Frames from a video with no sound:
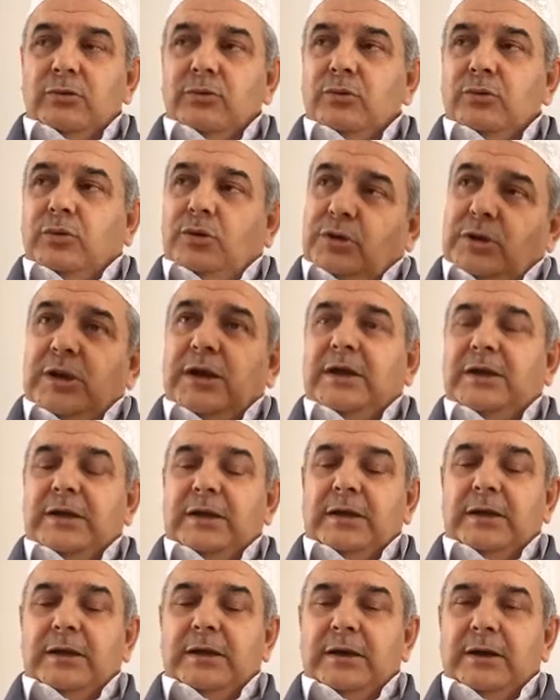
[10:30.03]
ulye
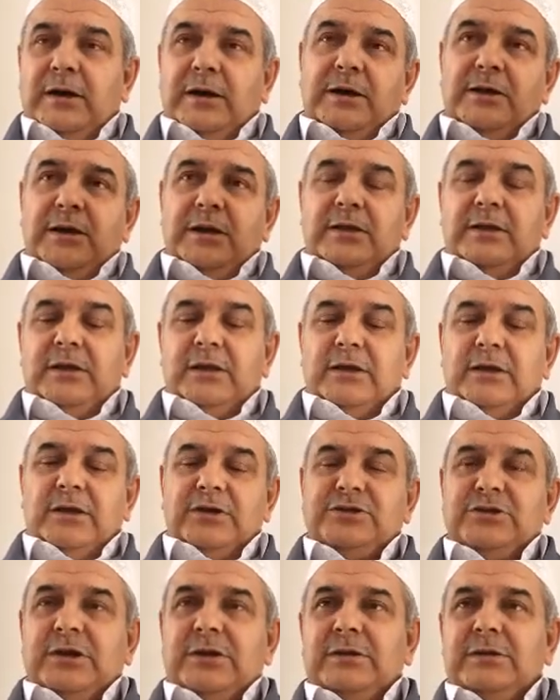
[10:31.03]
ile ayette
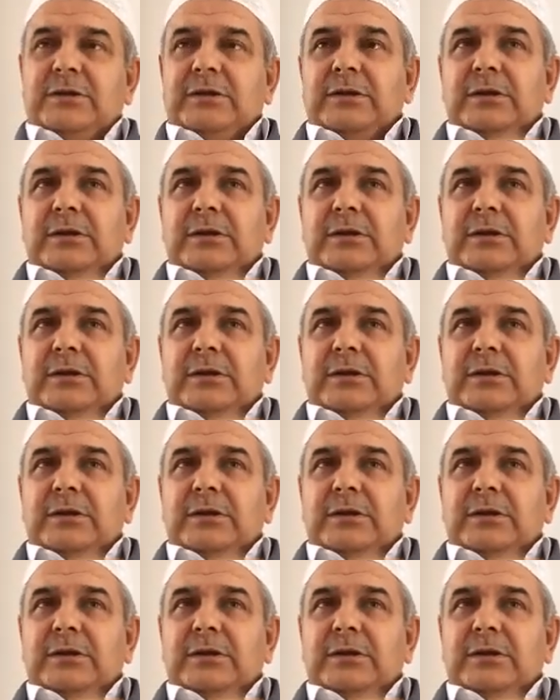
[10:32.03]
geçen